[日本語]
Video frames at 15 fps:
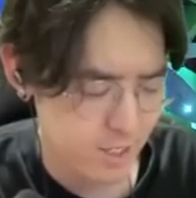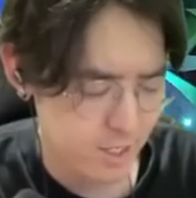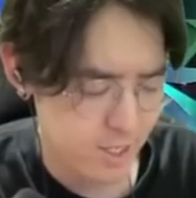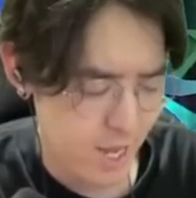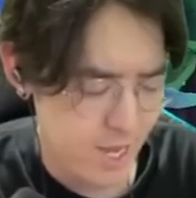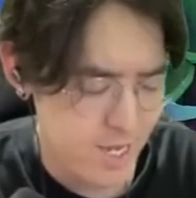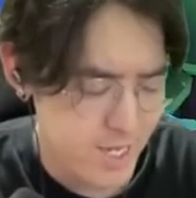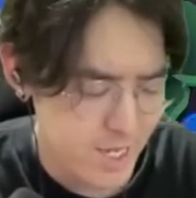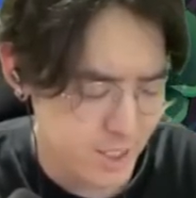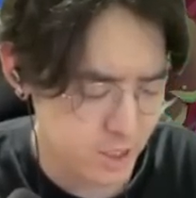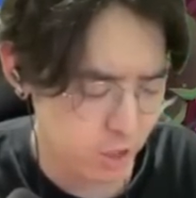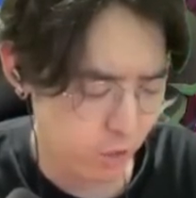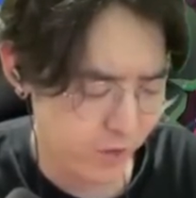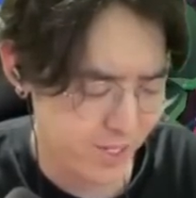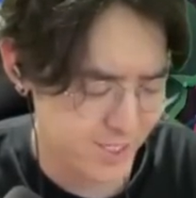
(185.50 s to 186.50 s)
ないんで
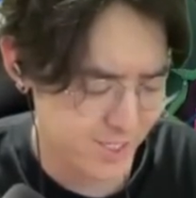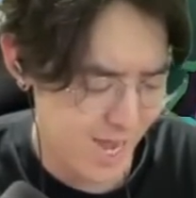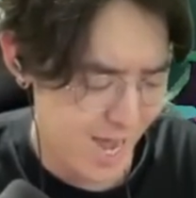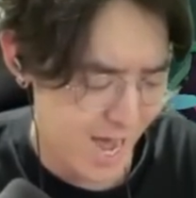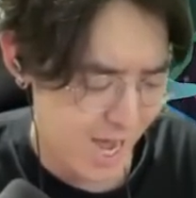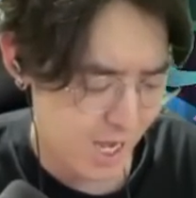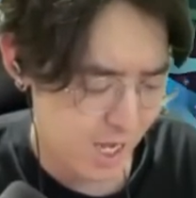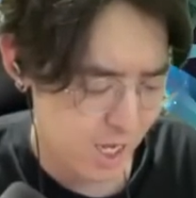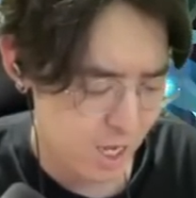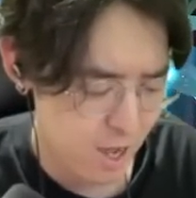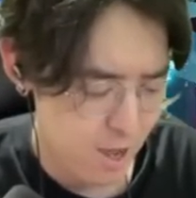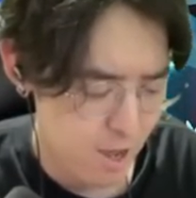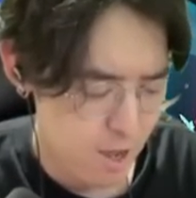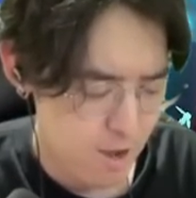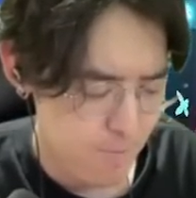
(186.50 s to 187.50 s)
すよ私が
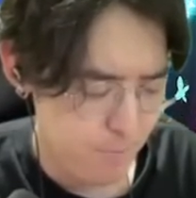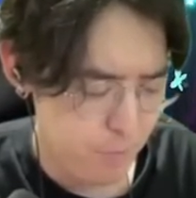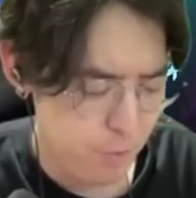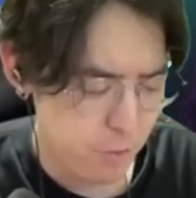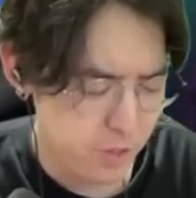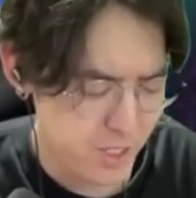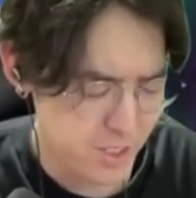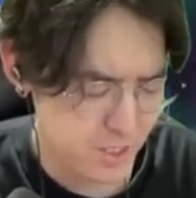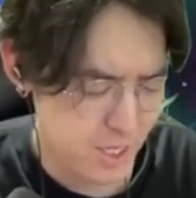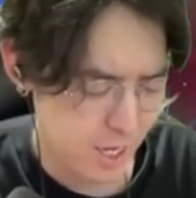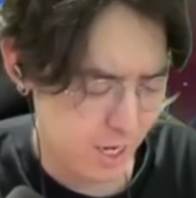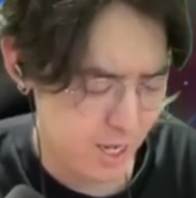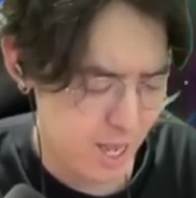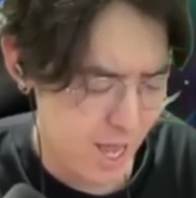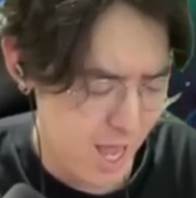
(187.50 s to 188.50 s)
プロです
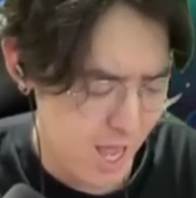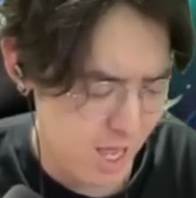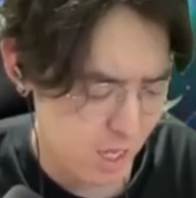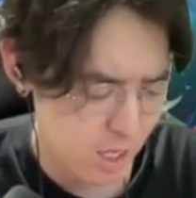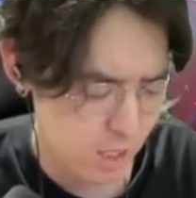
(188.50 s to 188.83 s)
からね